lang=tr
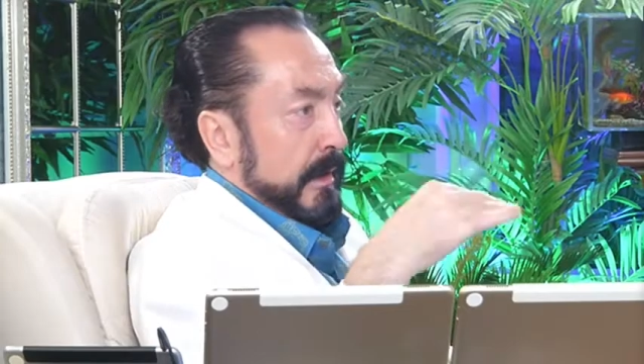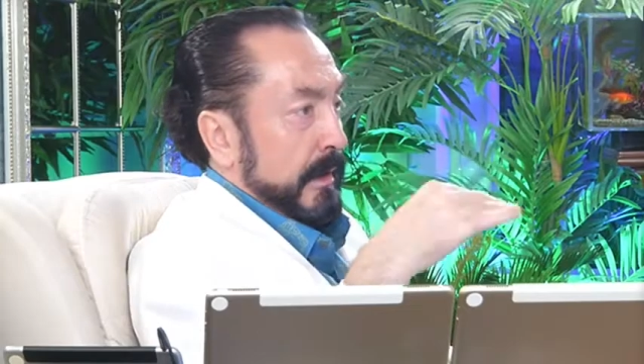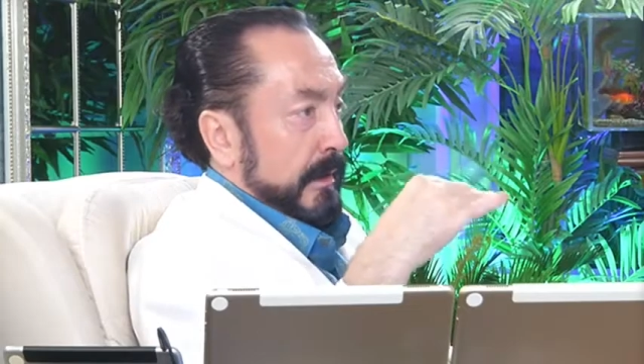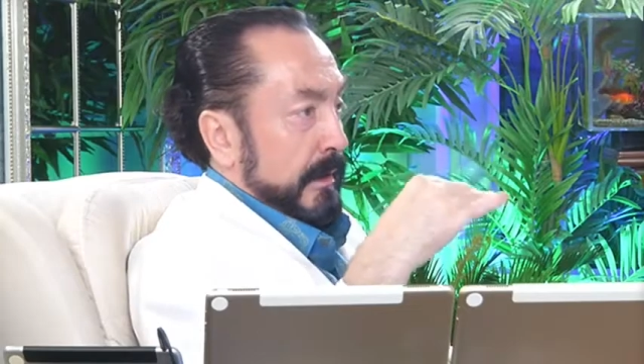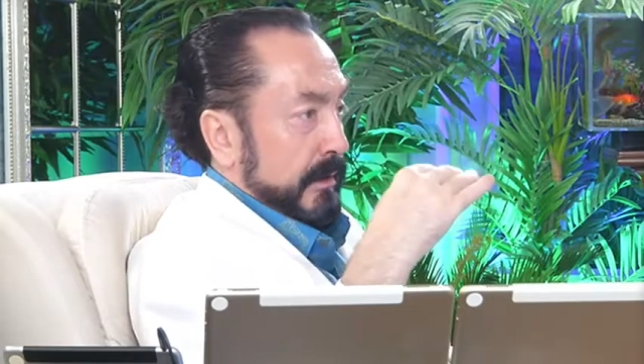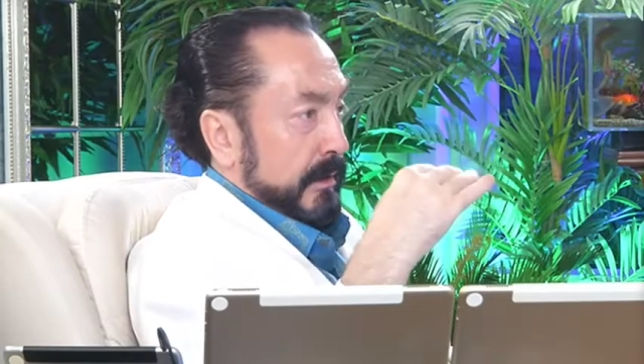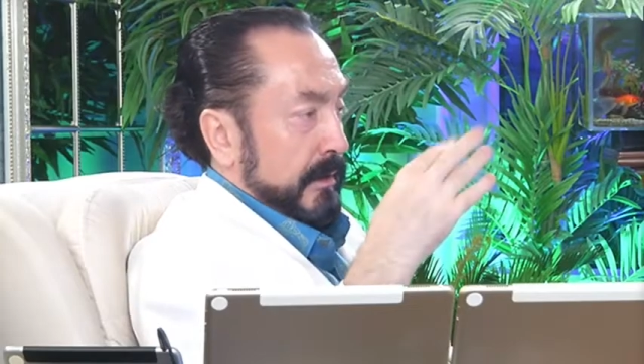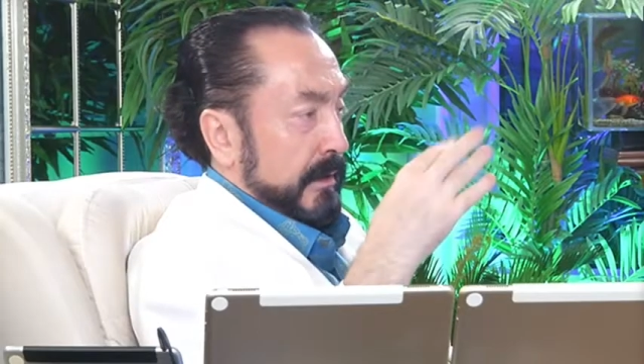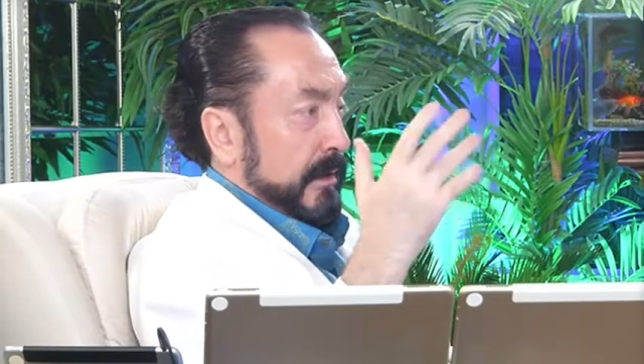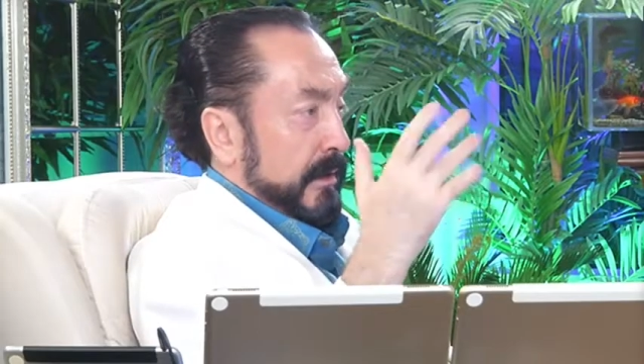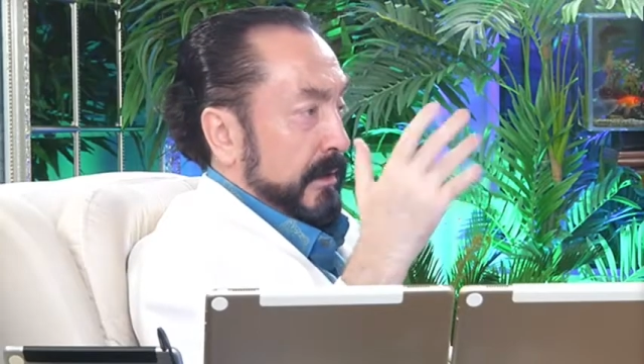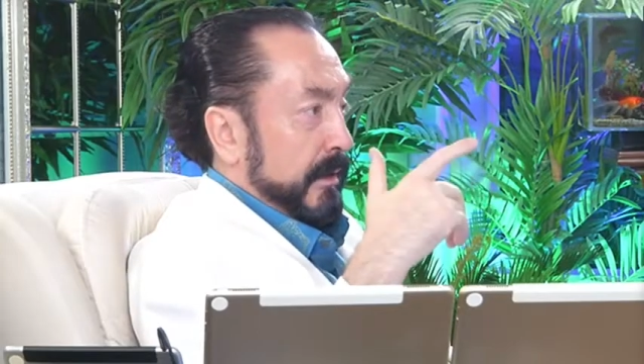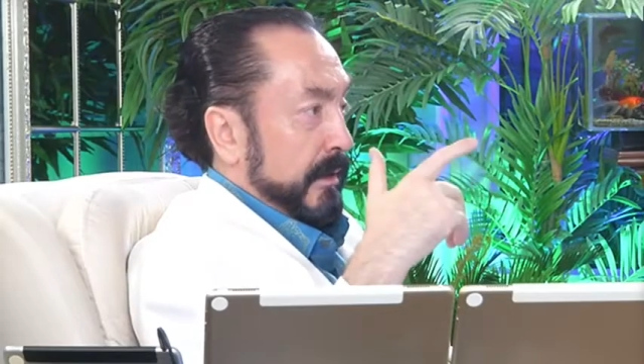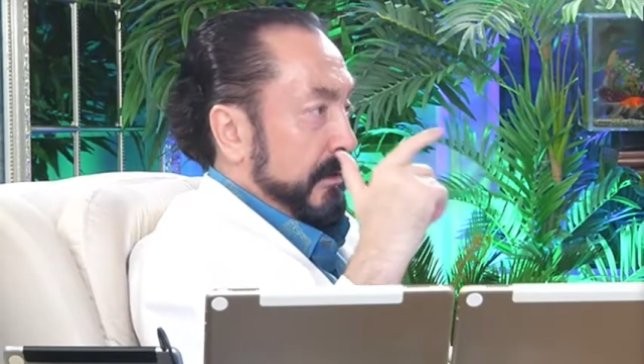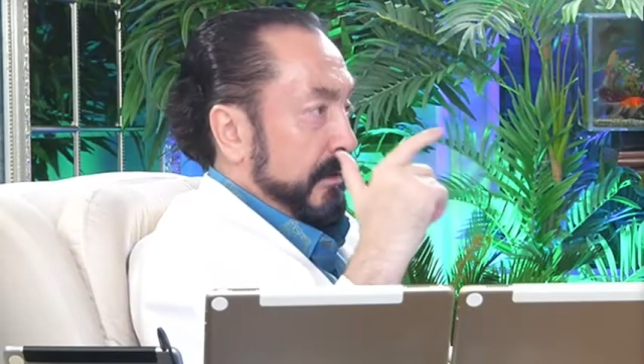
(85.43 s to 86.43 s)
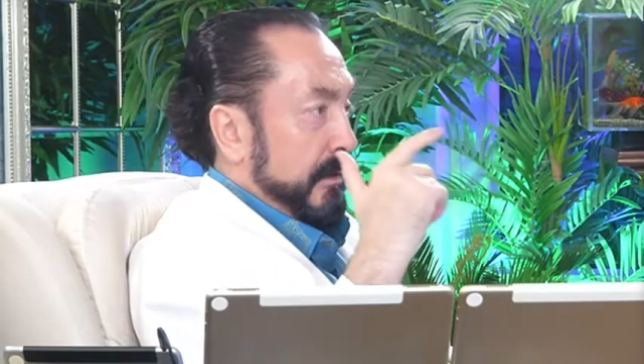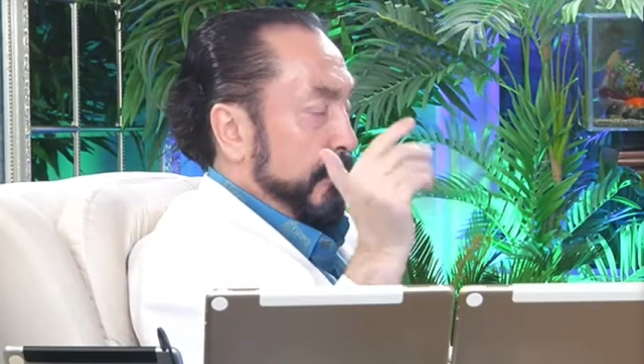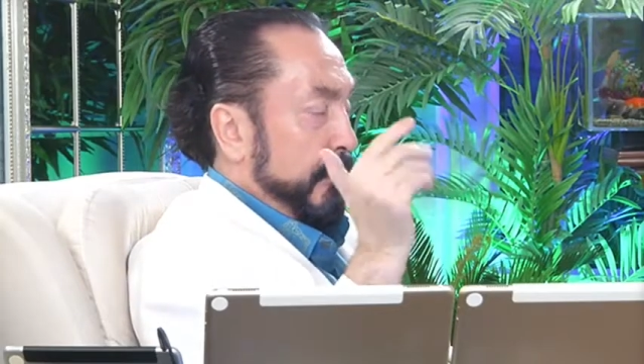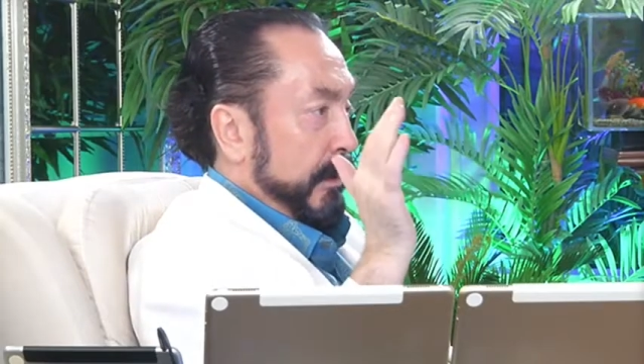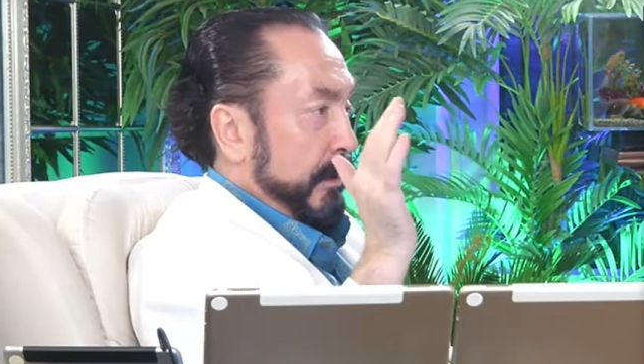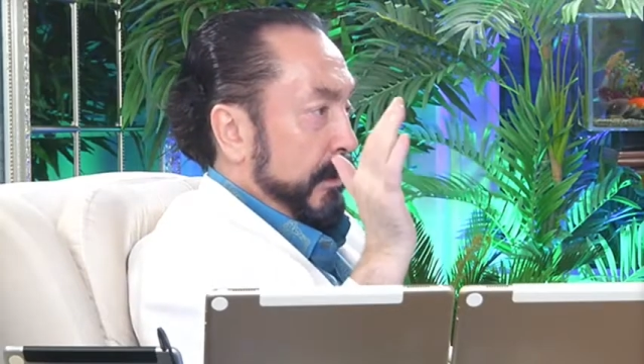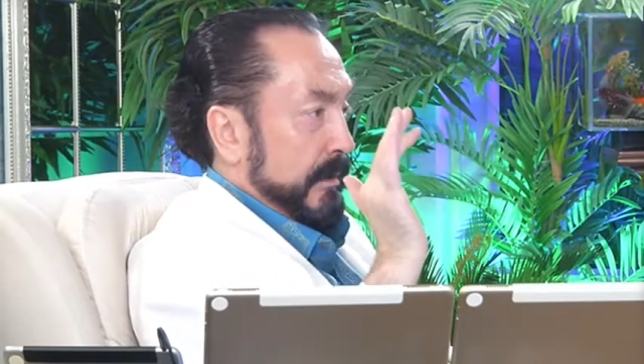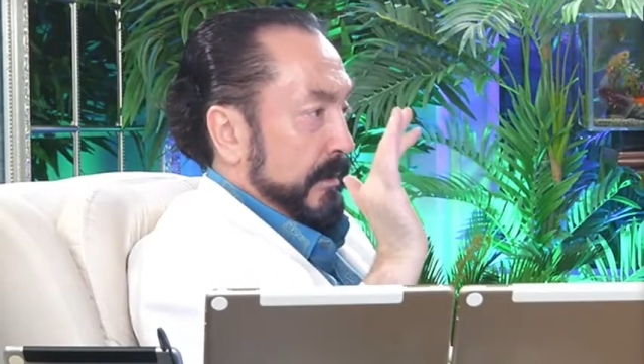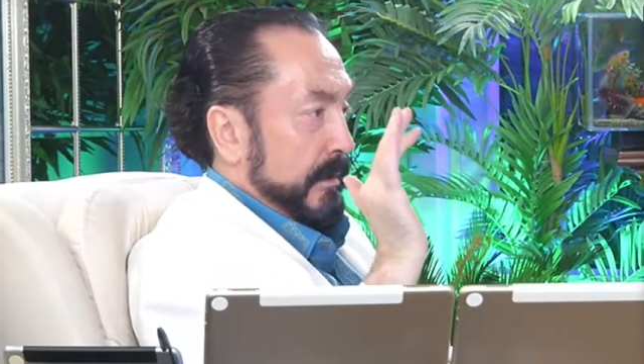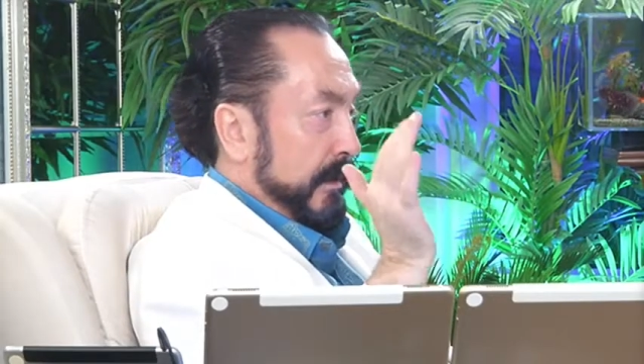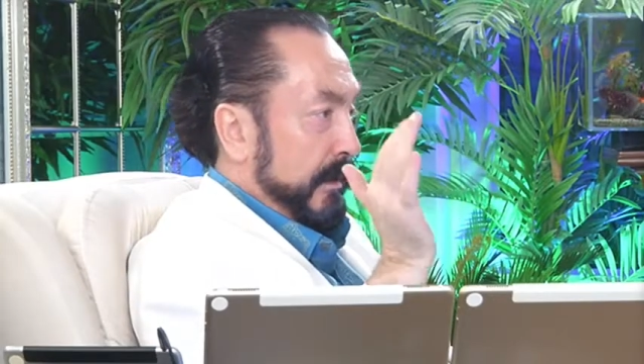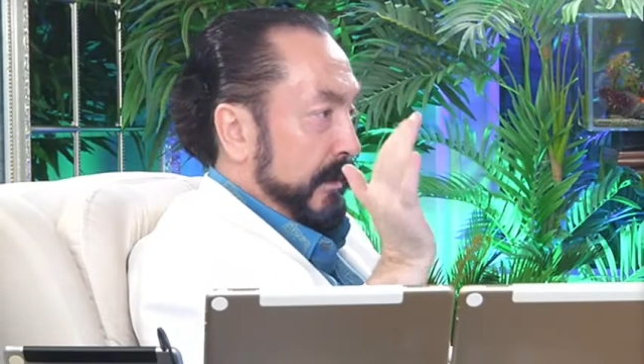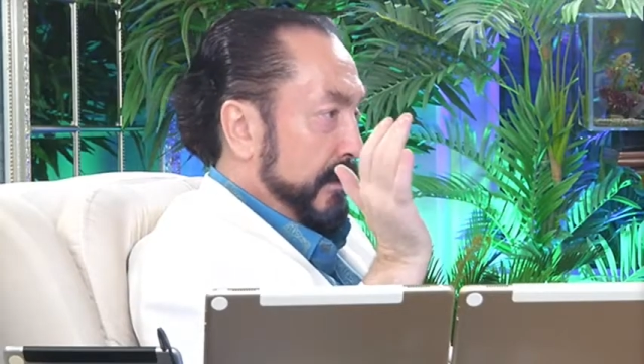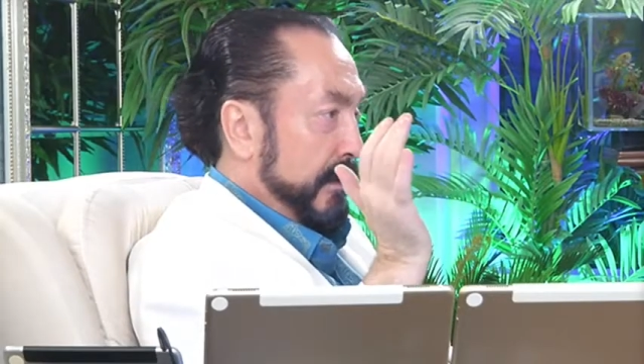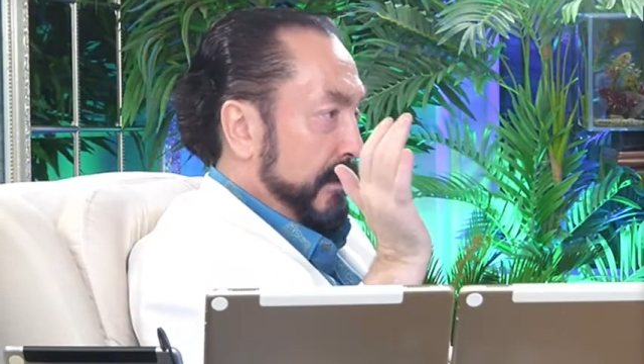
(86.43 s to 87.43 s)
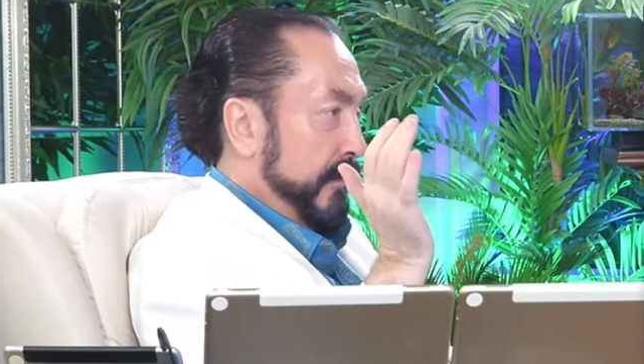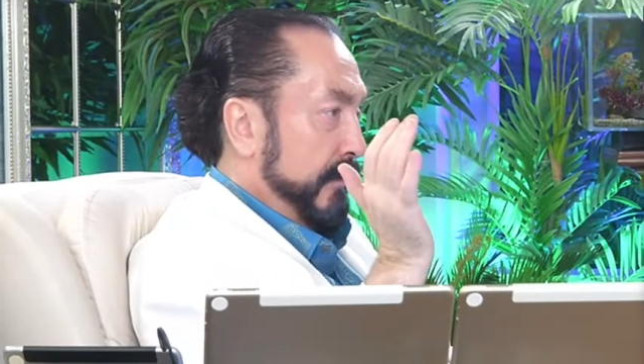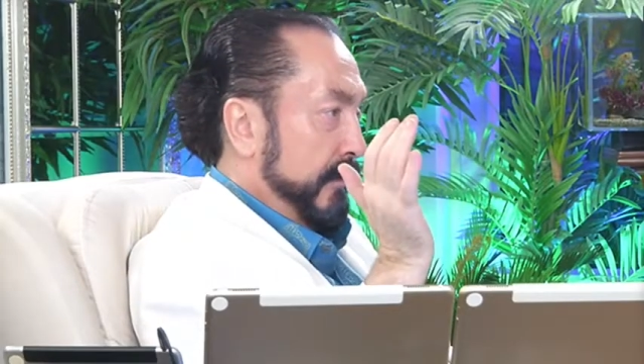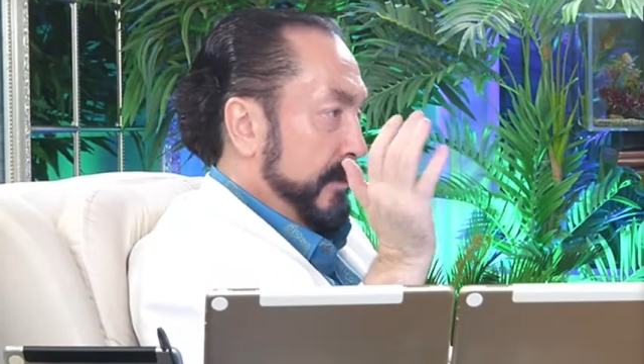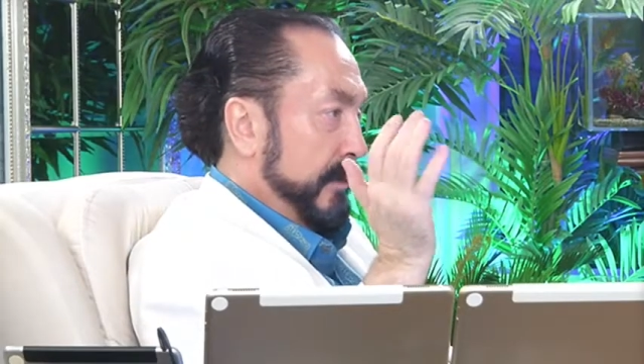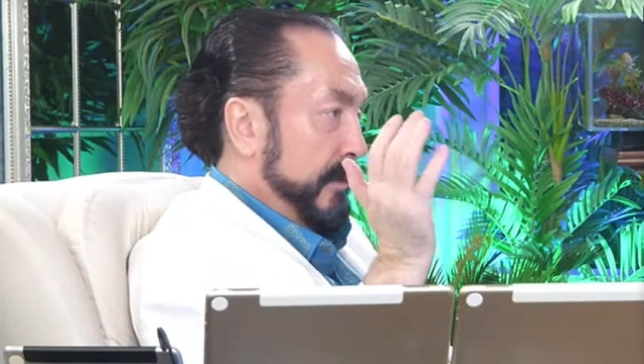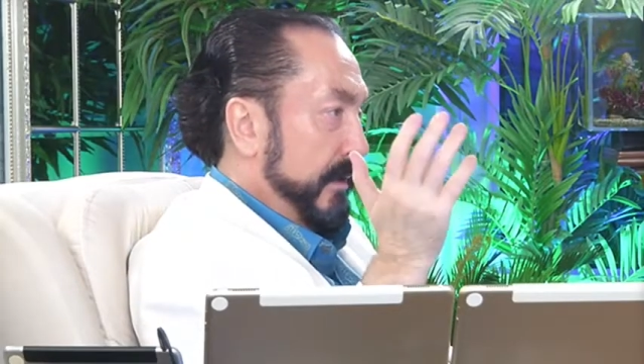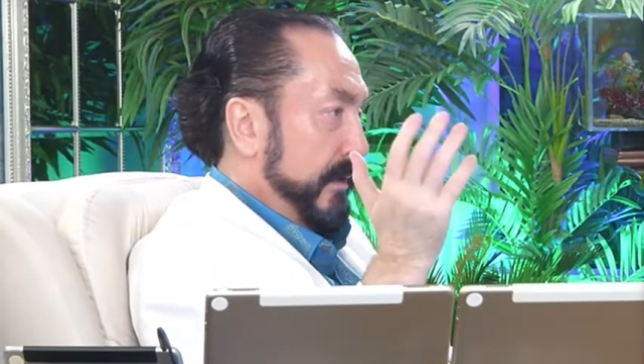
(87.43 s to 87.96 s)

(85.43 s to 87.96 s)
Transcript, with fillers: kitle katliamı yapması tehlikesi varsa